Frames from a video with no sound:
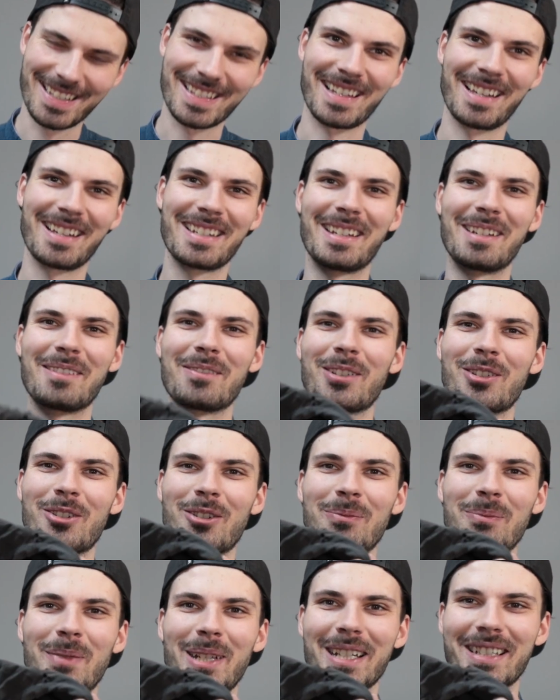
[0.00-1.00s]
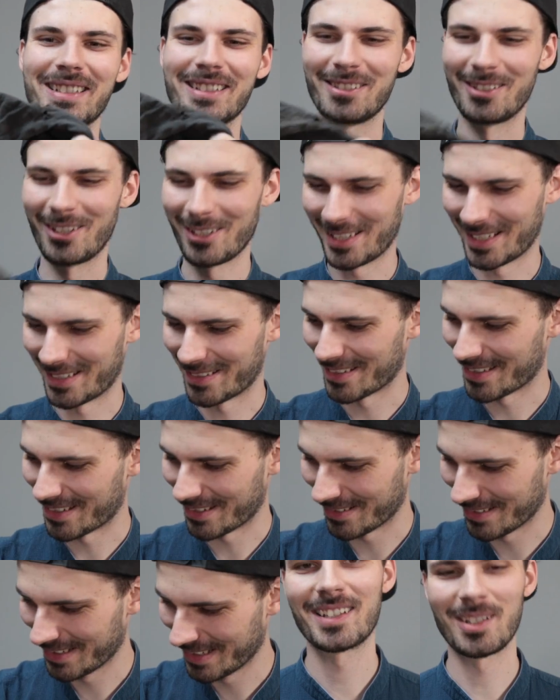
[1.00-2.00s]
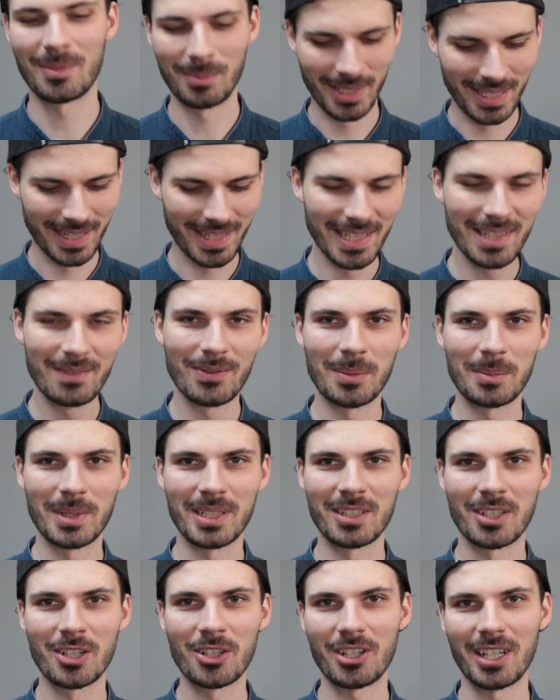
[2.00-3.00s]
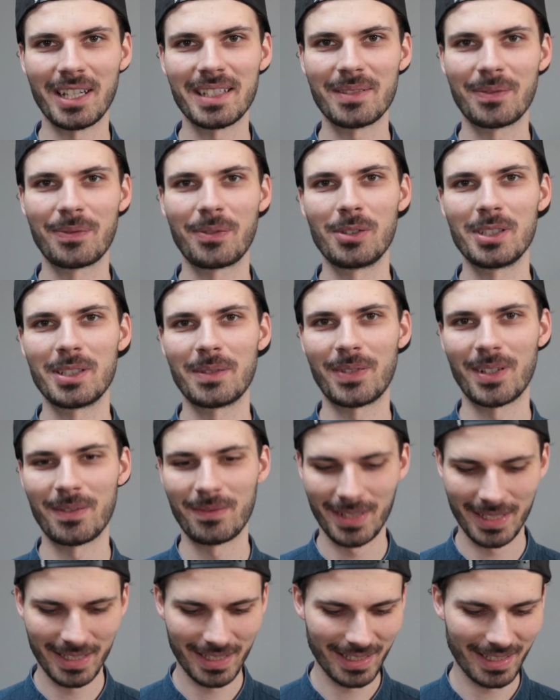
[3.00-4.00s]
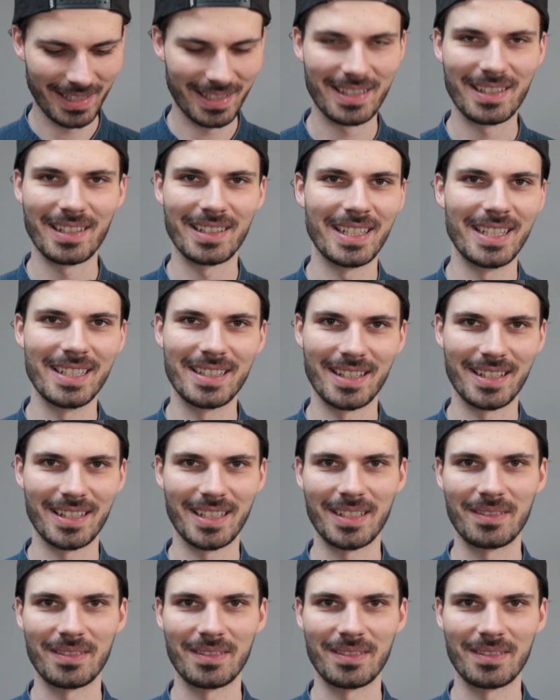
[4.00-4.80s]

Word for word: Das hat einfach schon mega die Löcher und so. Also man sieht, wenn man eine gescheite Folie verwendet, dann hält es